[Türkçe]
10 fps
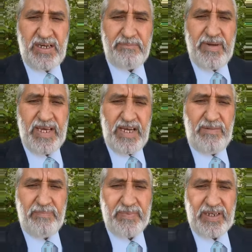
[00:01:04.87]

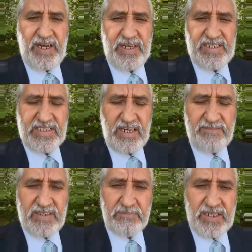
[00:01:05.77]
yapmaya gayret sarf
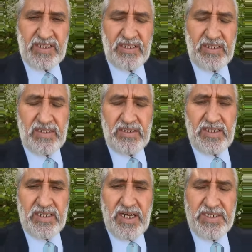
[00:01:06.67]

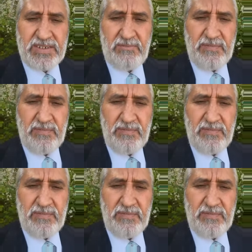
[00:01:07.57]
etmektedirler.